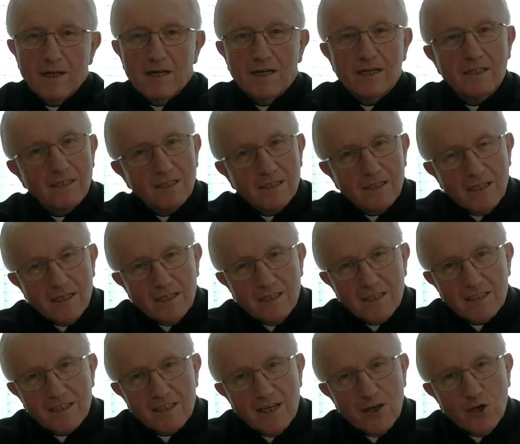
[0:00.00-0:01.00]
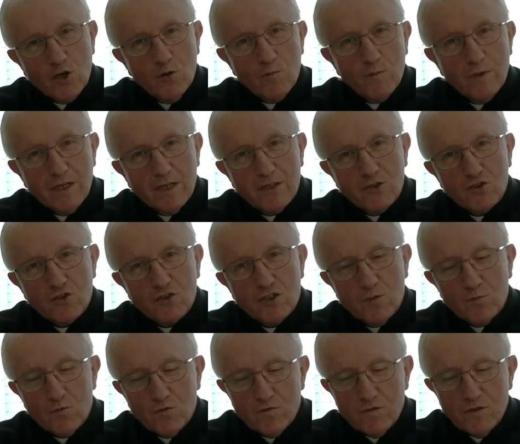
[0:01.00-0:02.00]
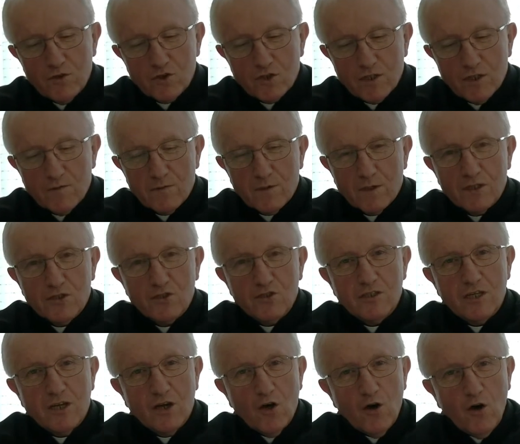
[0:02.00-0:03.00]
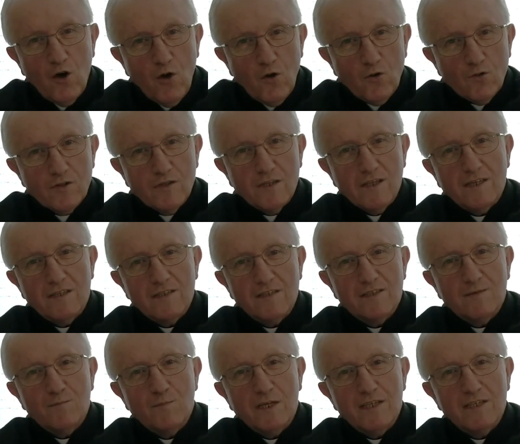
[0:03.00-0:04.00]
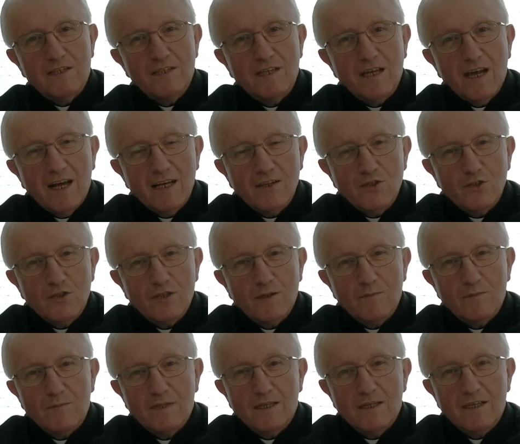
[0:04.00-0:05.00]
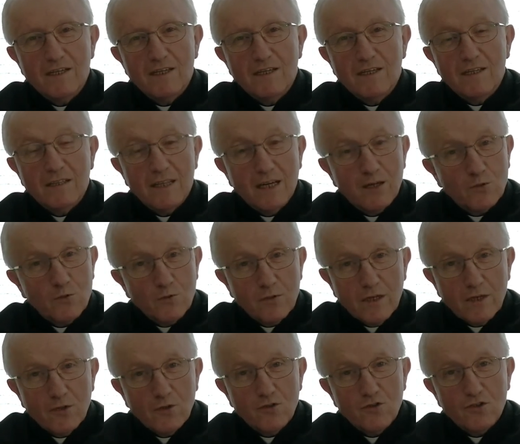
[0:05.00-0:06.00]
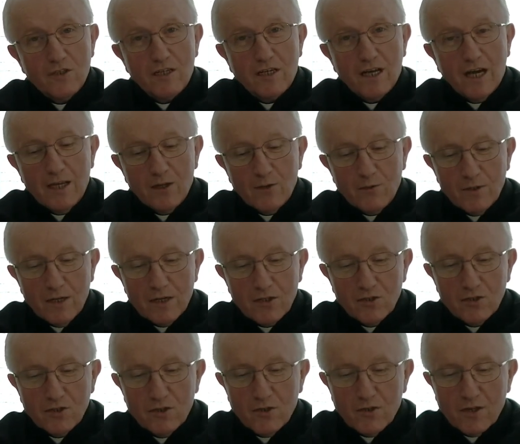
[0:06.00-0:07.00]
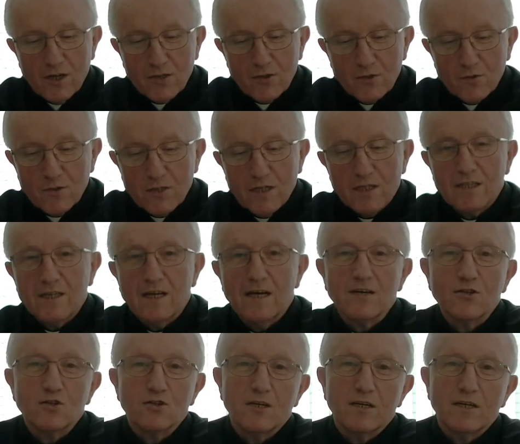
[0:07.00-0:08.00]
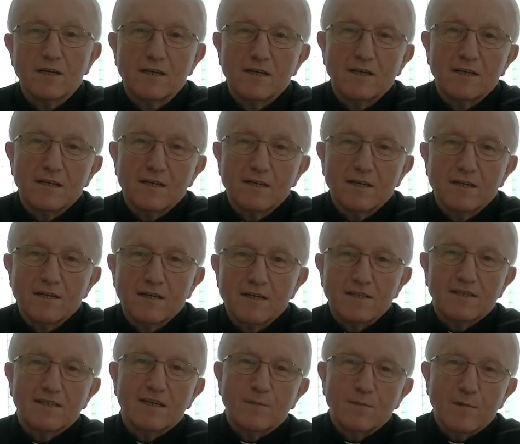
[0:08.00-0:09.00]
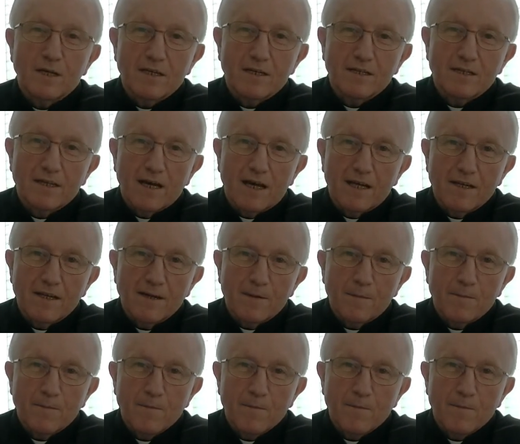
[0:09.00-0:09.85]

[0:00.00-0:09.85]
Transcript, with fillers: I gdy ten nieznajomy jeszcze mówi, że właśnie on jest Mesjaszem, na którego czekają, jak się okazuje, także i Samarytanie.